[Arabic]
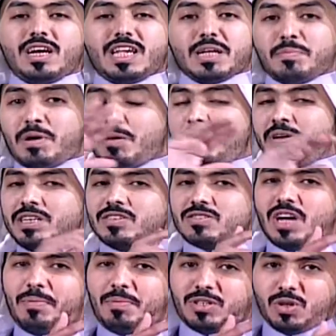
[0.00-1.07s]
اذا ما بيجي
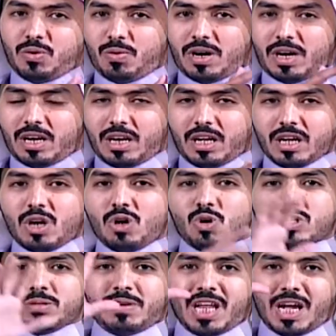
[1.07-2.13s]
صاحب الجوال راح
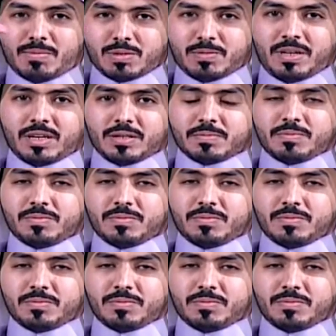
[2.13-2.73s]
يخصم عليه 500